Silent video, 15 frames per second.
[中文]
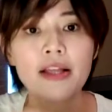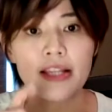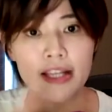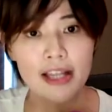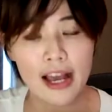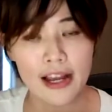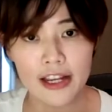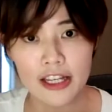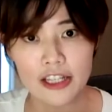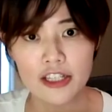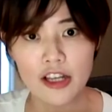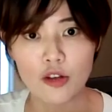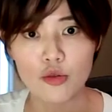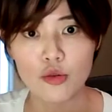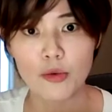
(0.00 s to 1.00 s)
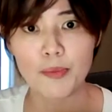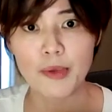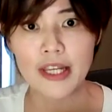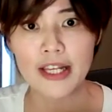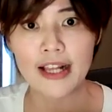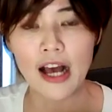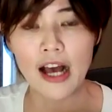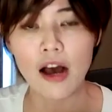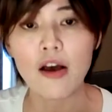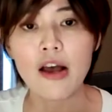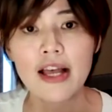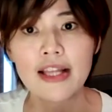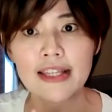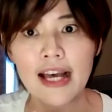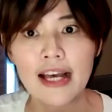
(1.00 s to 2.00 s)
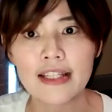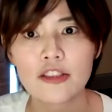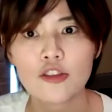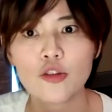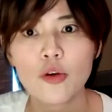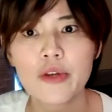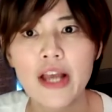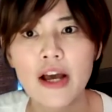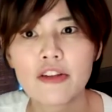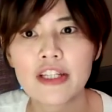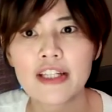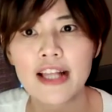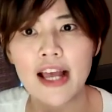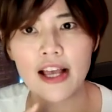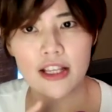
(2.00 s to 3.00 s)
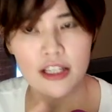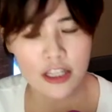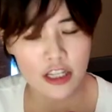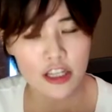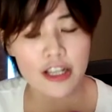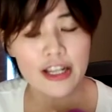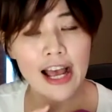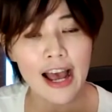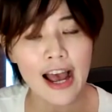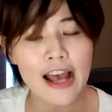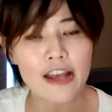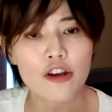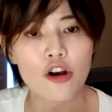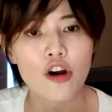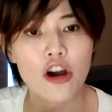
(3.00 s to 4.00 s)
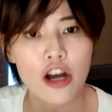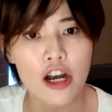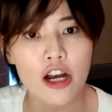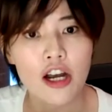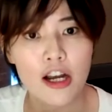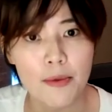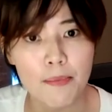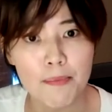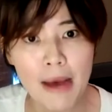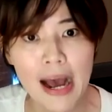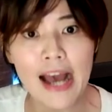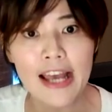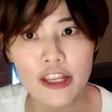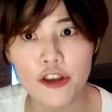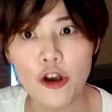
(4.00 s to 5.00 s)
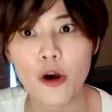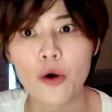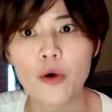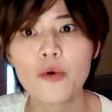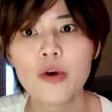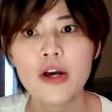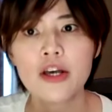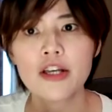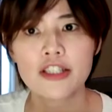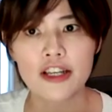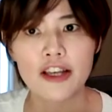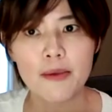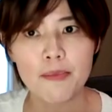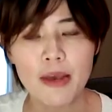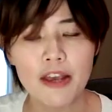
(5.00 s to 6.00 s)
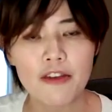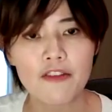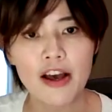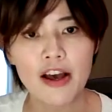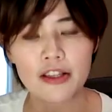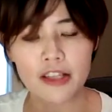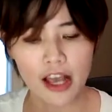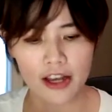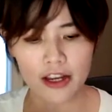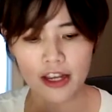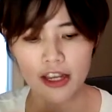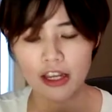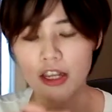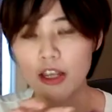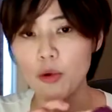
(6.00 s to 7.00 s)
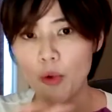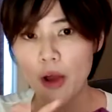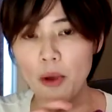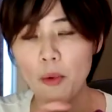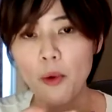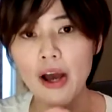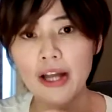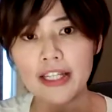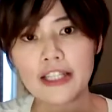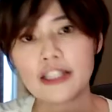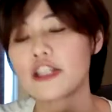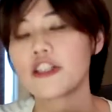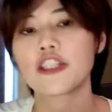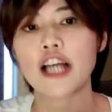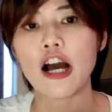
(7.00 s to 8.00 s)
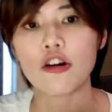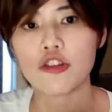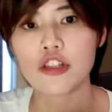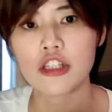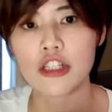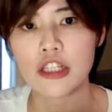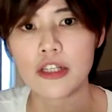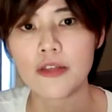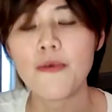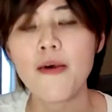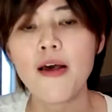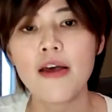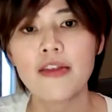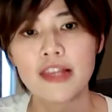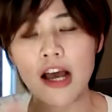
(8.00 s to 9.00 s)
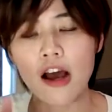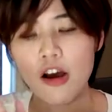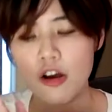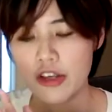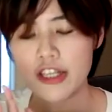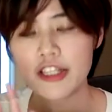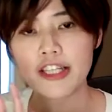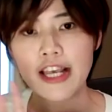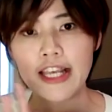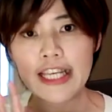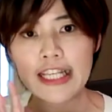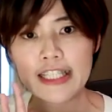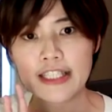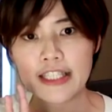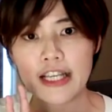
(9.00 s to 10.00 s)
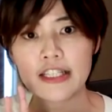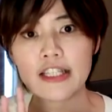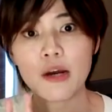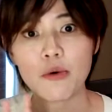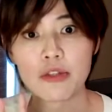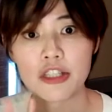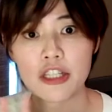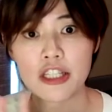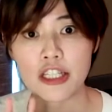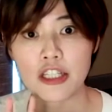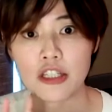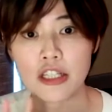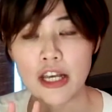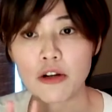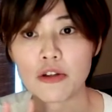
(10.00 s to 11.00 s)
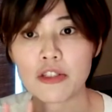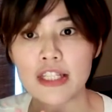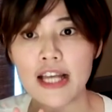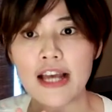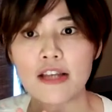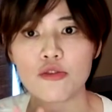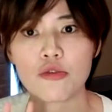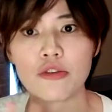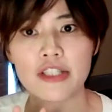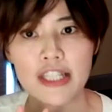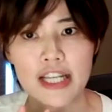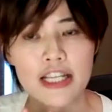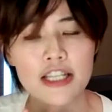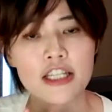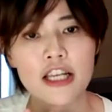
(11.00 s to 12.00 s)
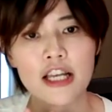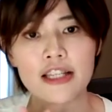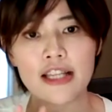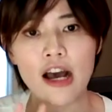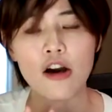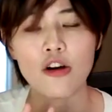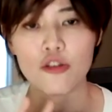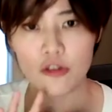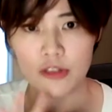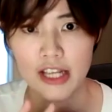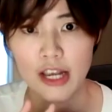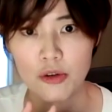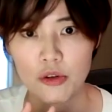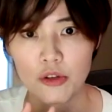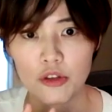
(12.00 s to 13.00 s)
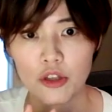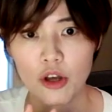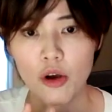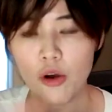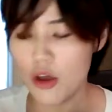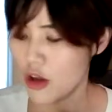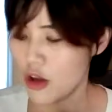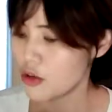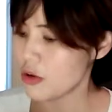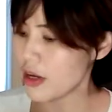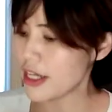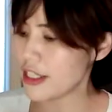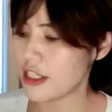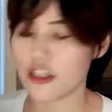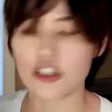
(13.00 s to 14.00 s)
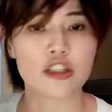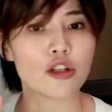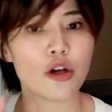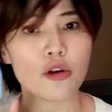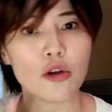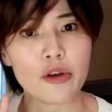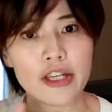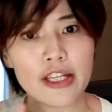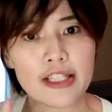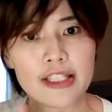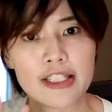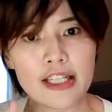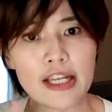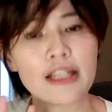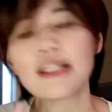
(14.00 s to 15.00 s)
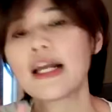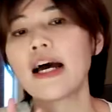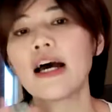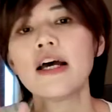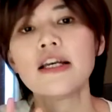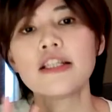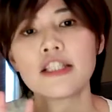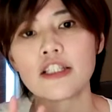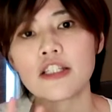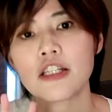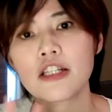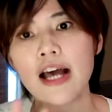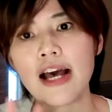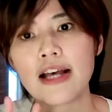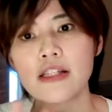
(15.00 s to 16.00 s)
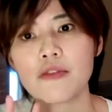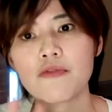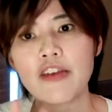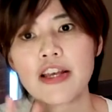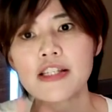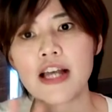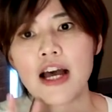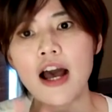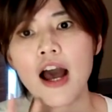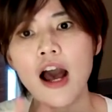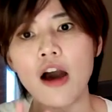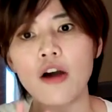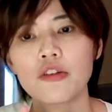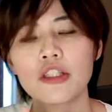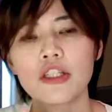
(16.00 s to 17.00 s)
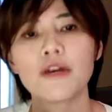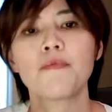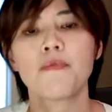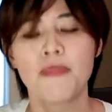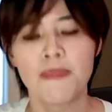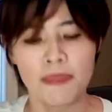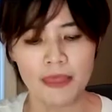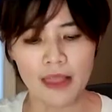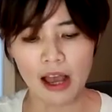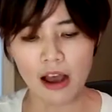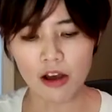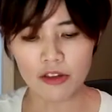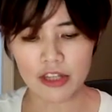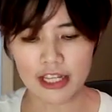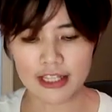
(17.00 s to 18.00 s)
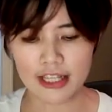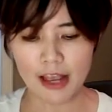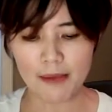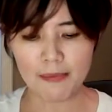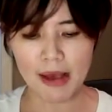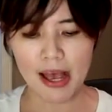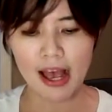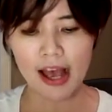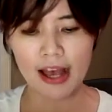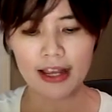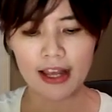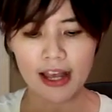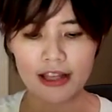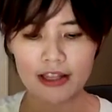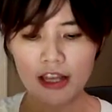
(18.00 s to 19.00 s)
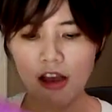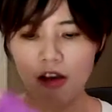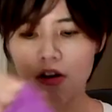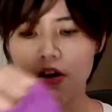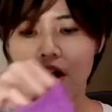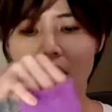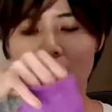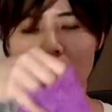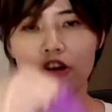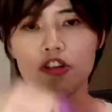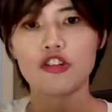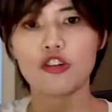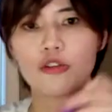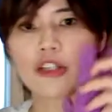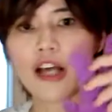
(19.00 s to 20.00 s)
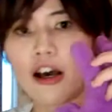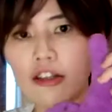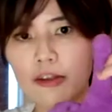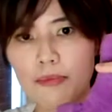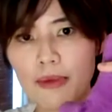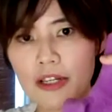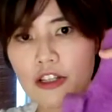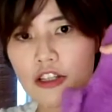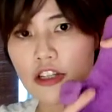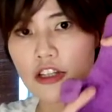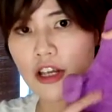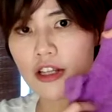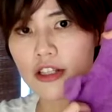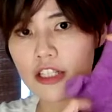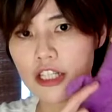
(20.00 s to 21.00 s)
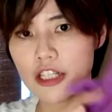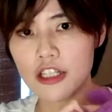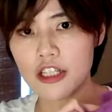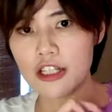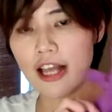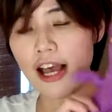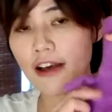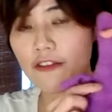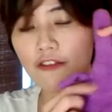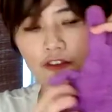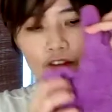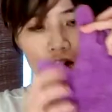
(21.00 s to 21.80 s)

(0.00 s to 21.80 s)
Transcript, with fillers: 那它可以消除疲劳。那重要的是它还有荷荷巴油这个配方，它可以软化你的角质，然后一些硬结。像我自己也有在做健身，然后有在运动，所以其实都有硬结。那其实它是非常好的。然后你再把它看到、呃、手套的本身，其实它